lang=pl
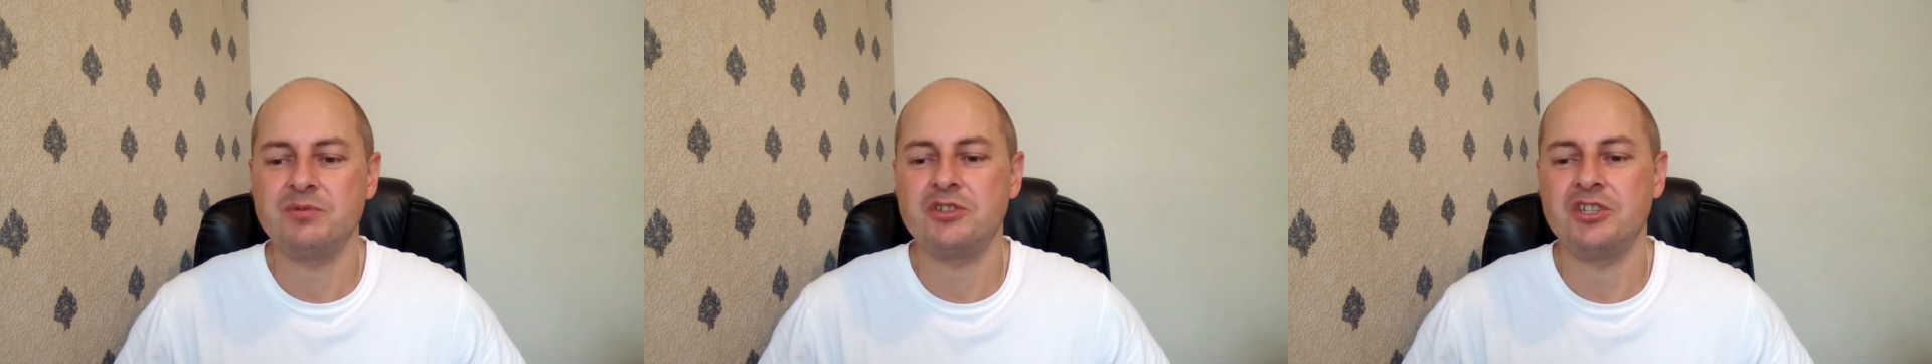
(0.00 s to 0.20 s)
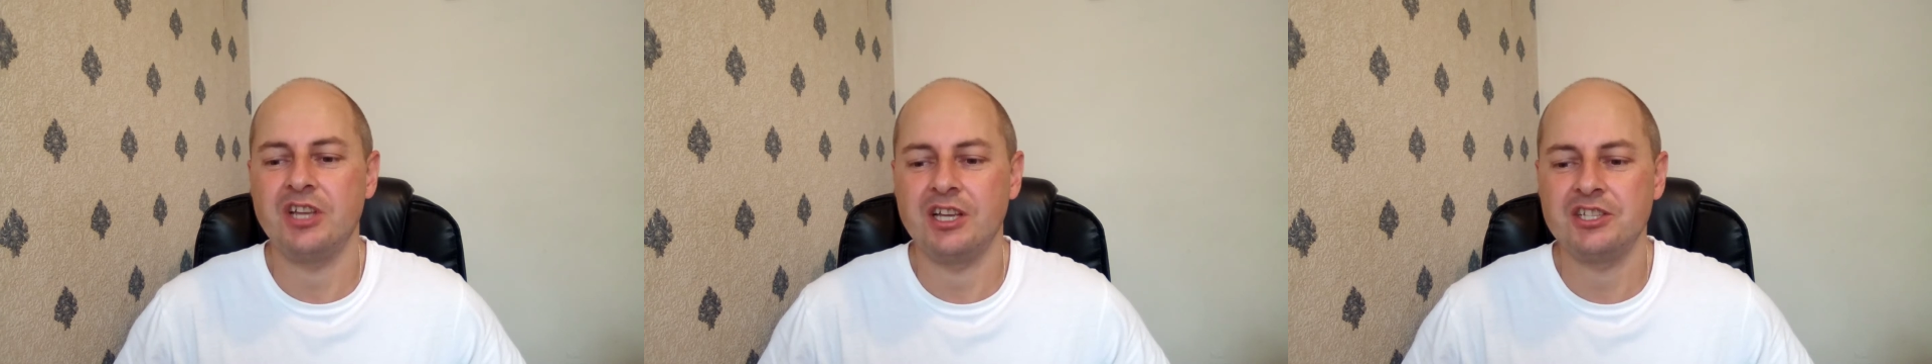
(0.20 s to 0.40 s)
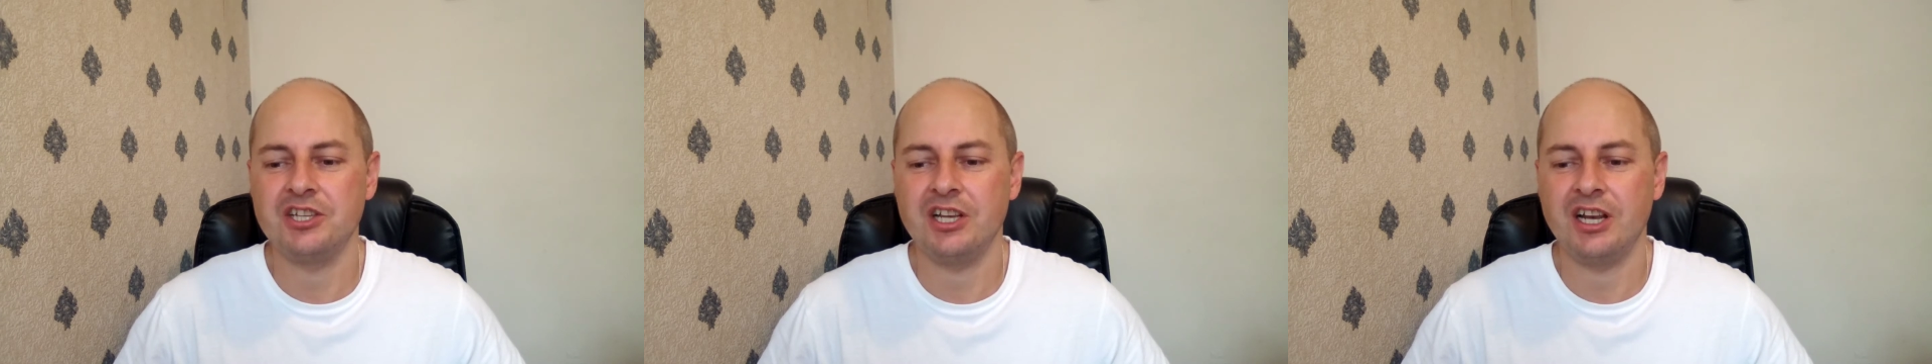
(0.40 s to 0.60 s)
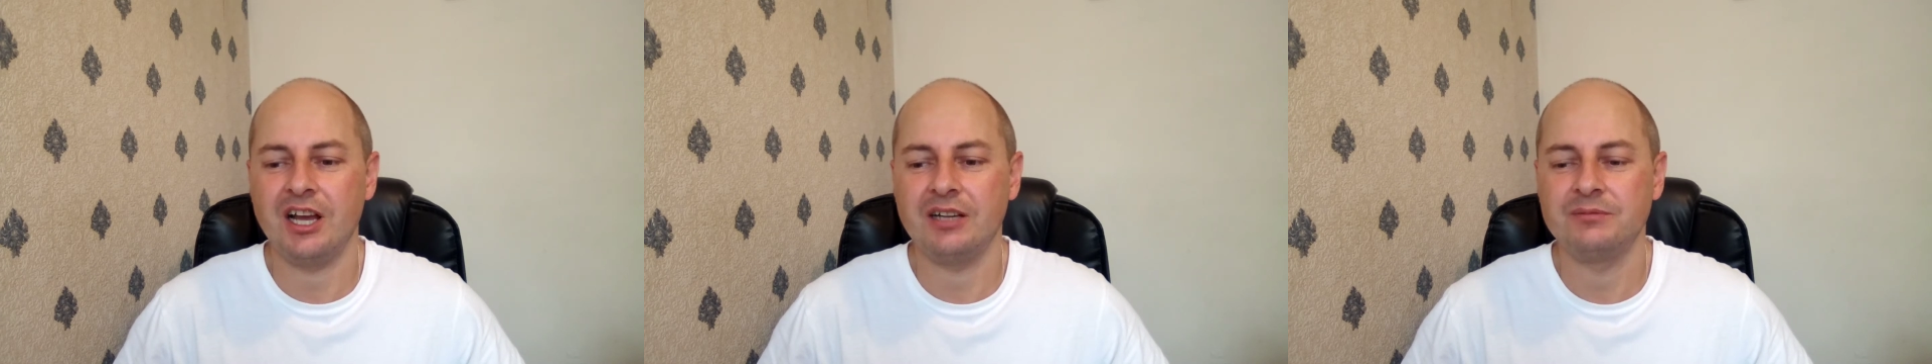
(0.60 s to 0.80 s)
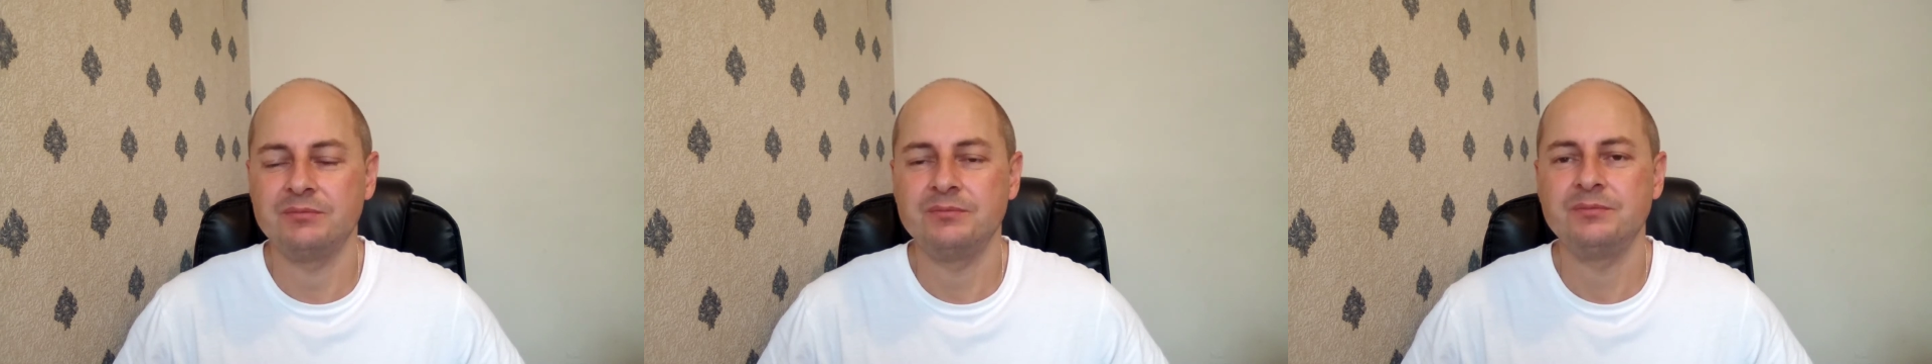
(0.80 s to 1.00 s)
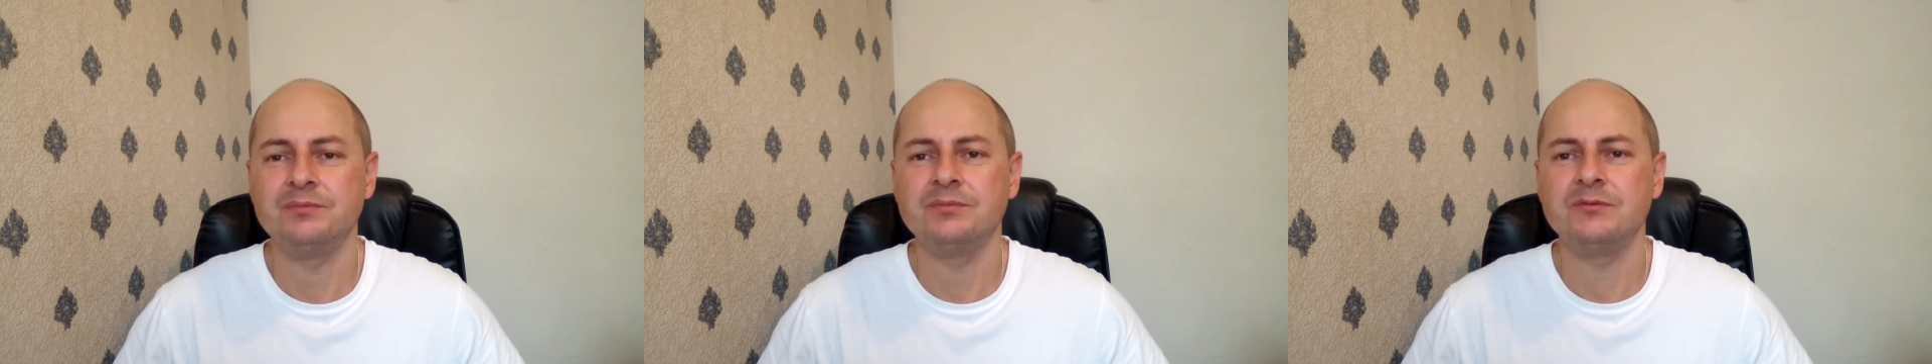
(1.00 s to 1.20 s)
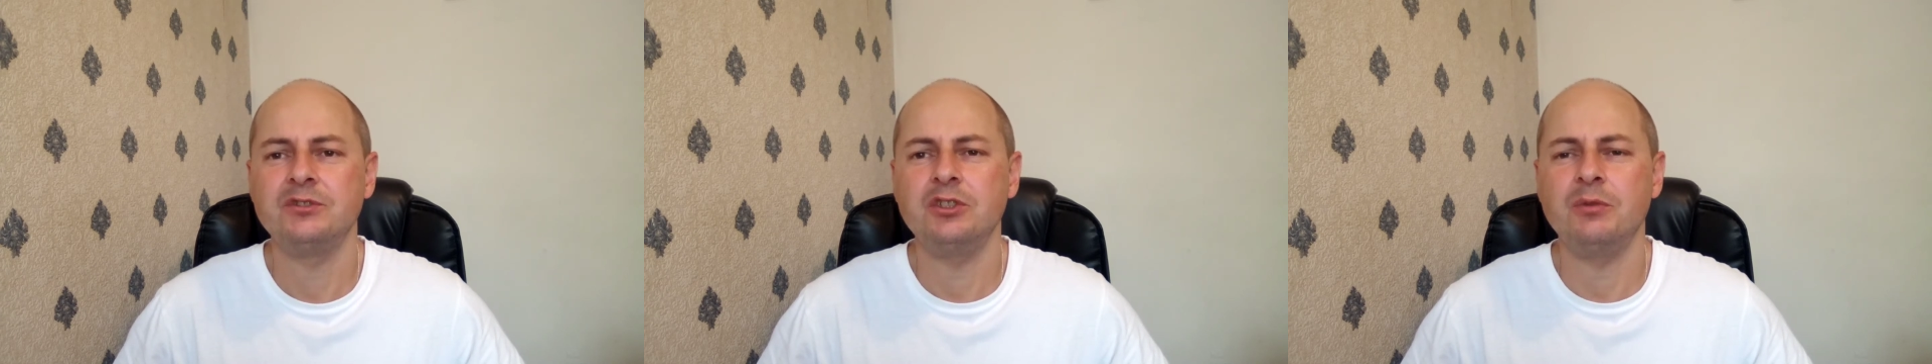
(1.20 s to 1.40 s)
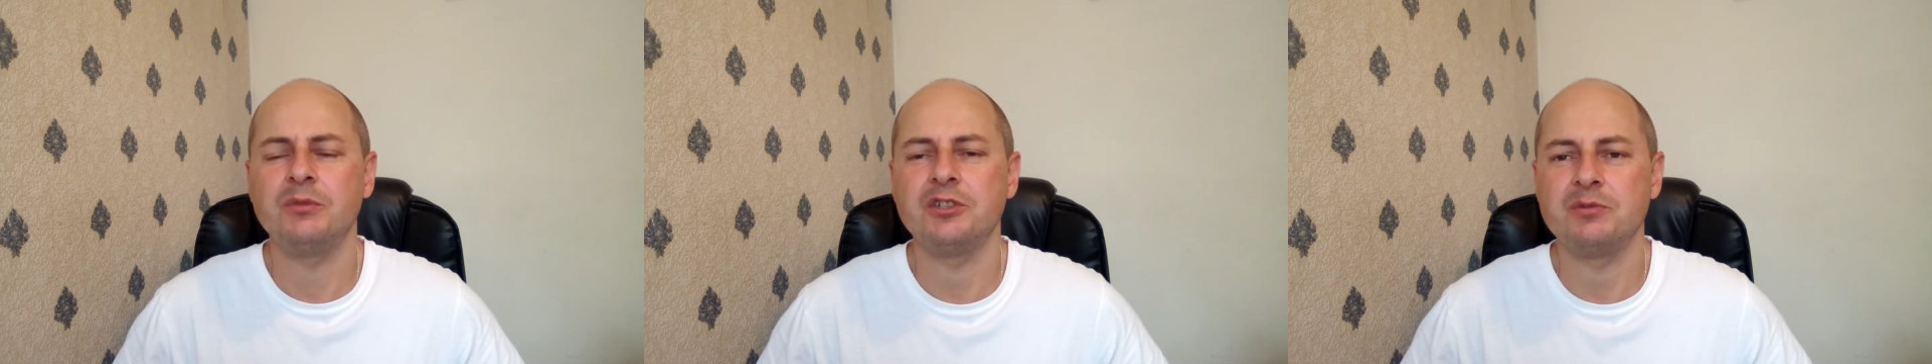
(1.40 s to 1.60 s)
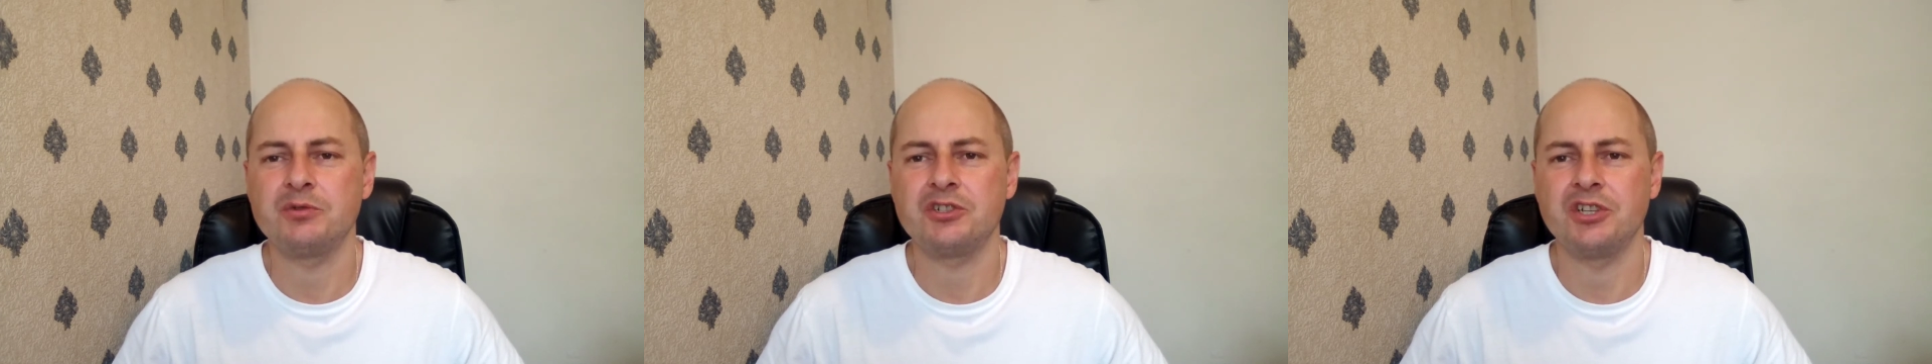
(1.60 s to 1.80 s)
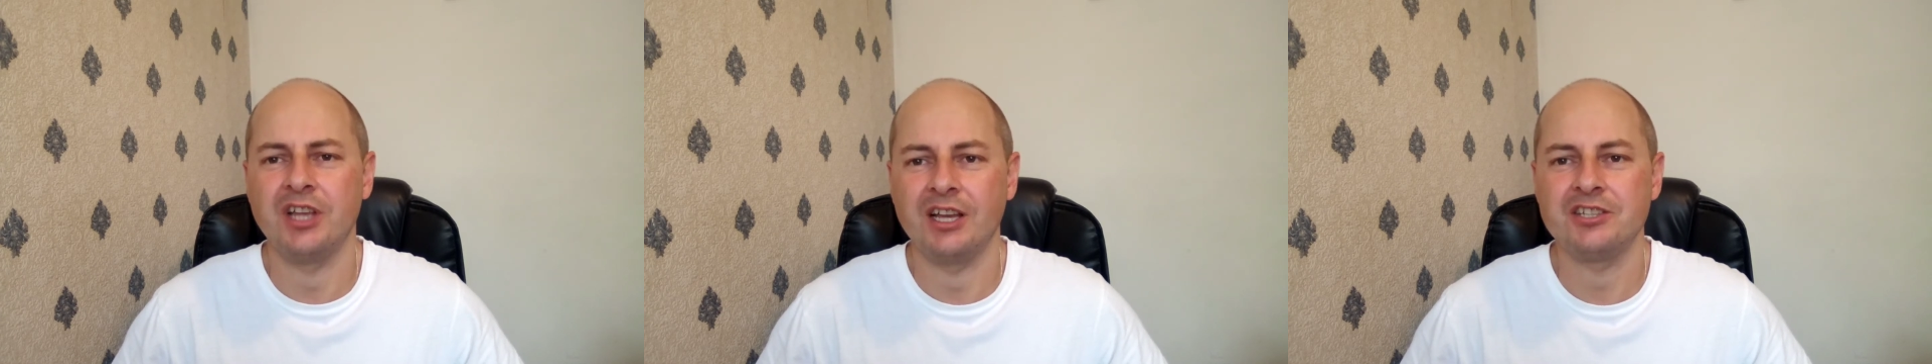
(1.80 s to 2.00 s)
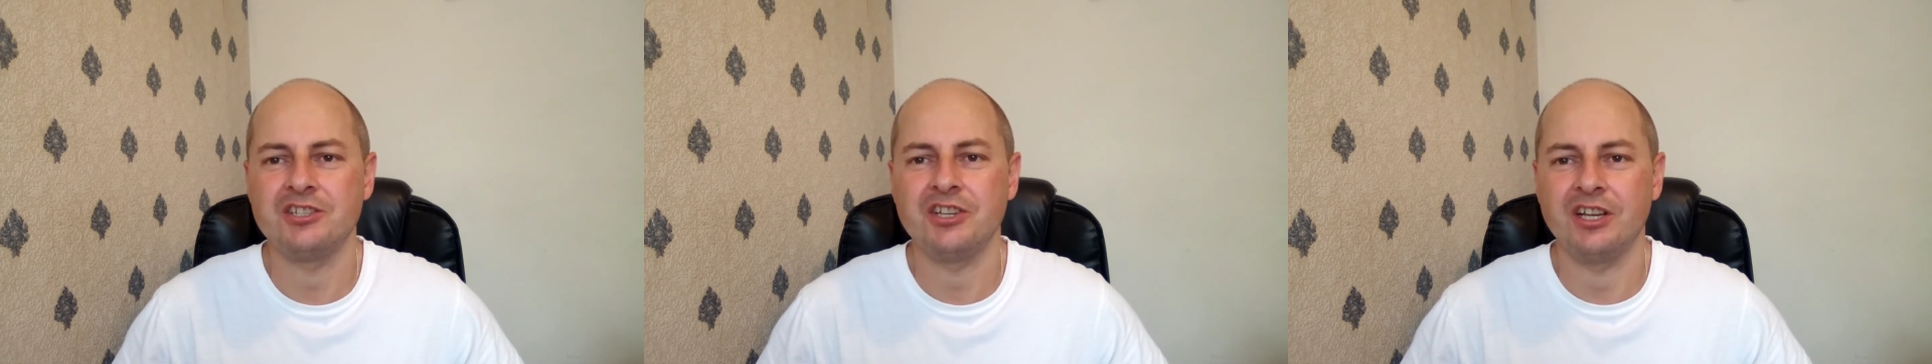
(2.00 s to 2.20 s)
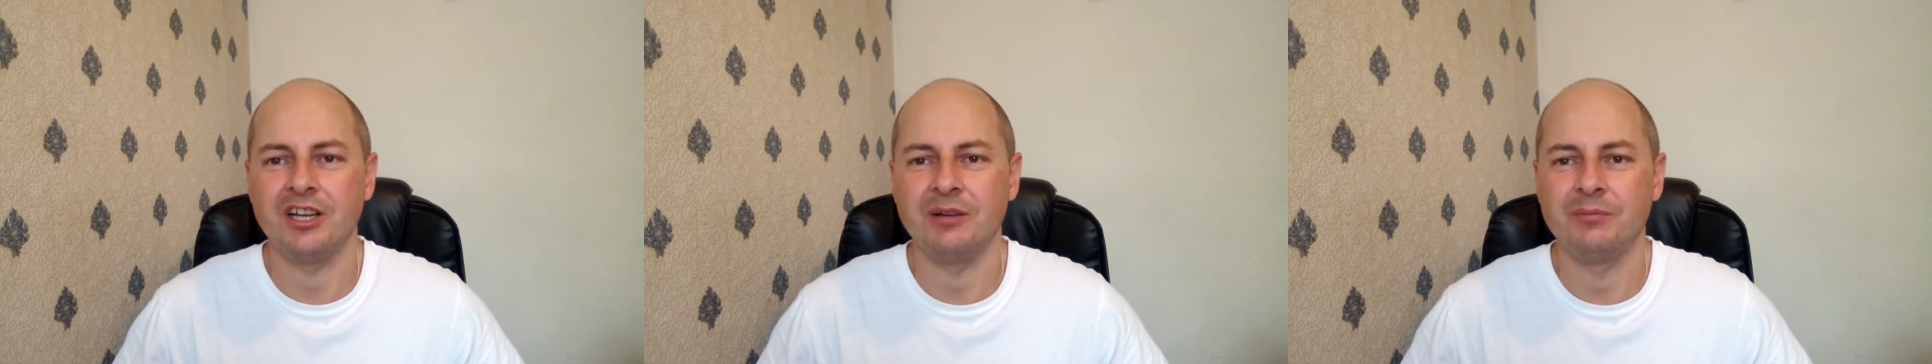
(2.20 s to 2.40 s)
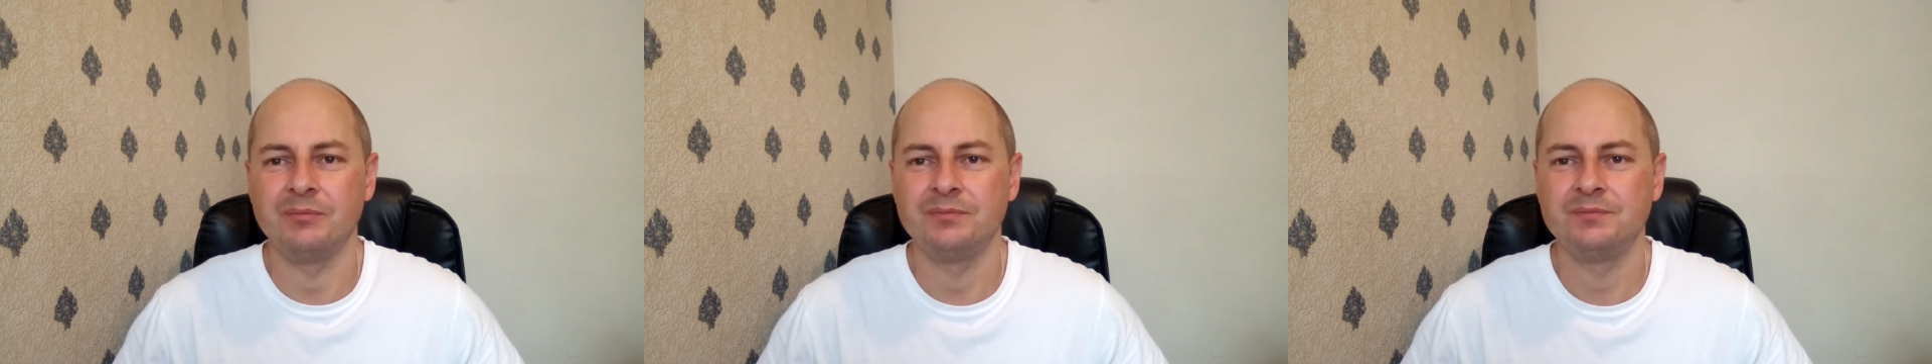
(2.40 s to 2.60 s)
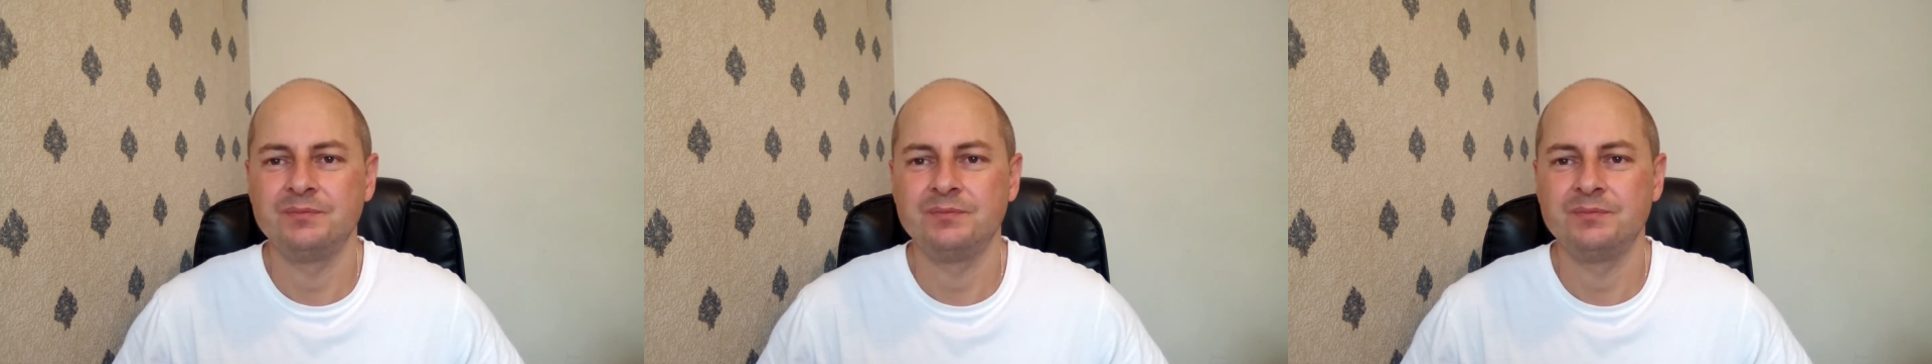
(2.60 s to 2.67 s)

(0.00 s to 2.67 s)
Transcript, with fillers: przyjaciela, to być przyjacielem.